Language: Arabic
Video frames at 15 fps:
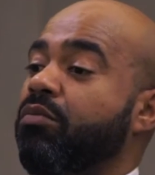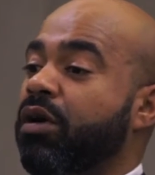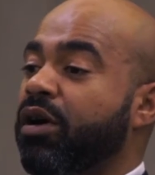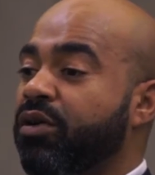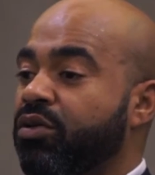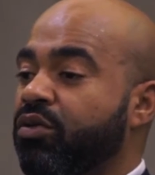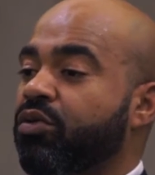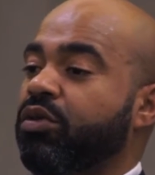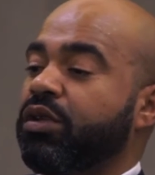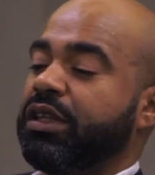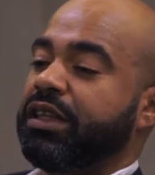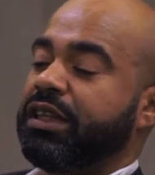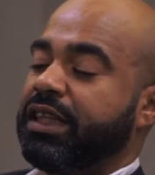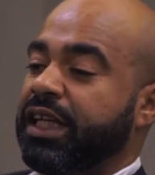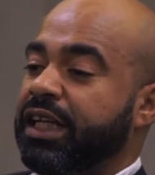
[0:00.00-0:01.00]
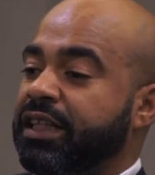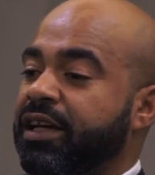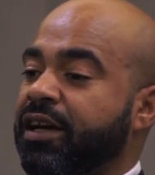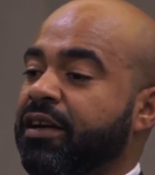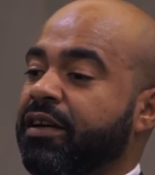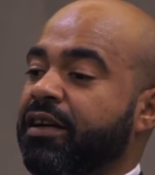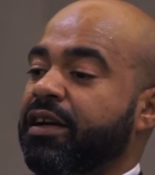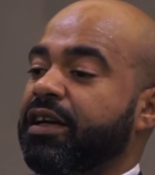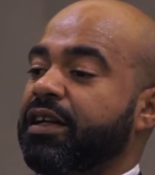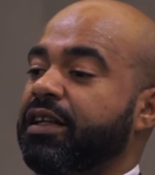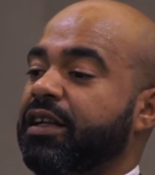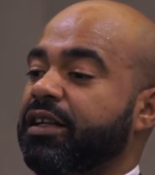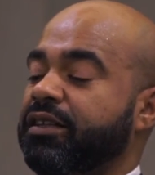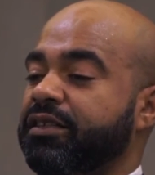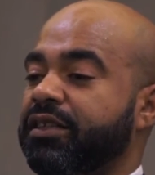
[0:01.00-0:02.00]
برضو تقدر
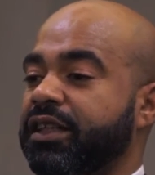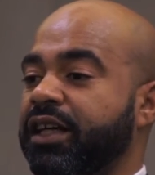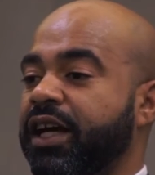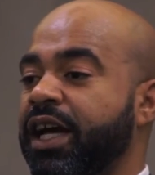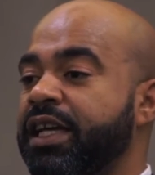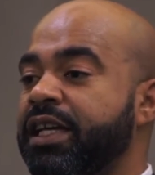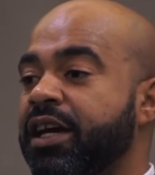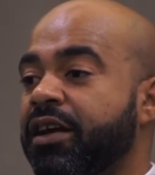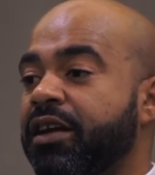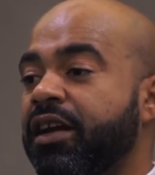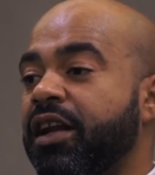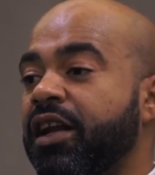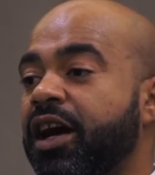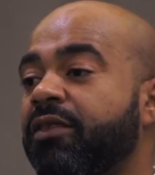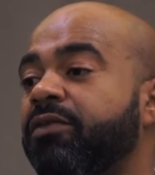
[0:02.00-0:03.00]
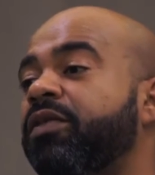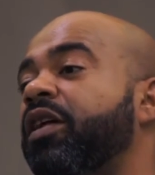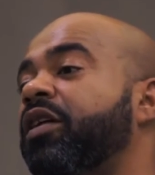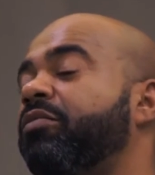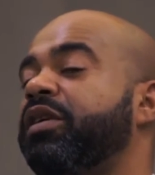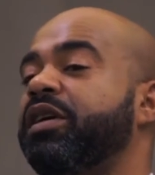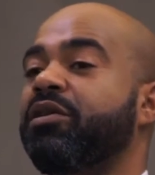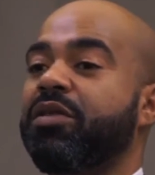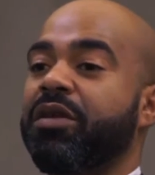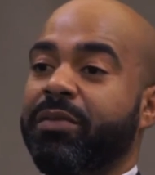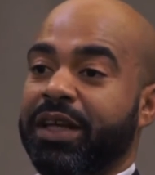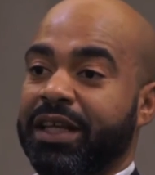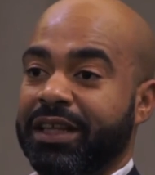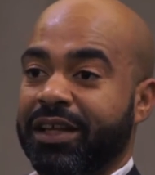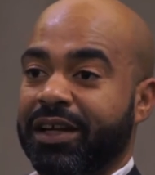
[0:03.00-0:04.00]
تتغير للأفضل
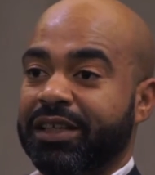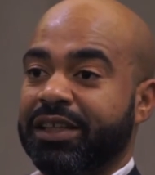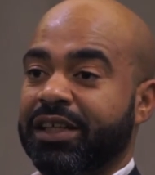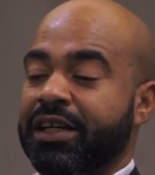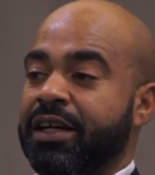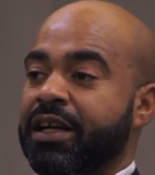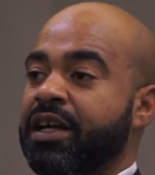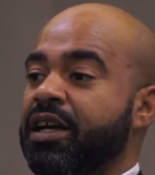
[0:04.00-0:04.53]
180 درجة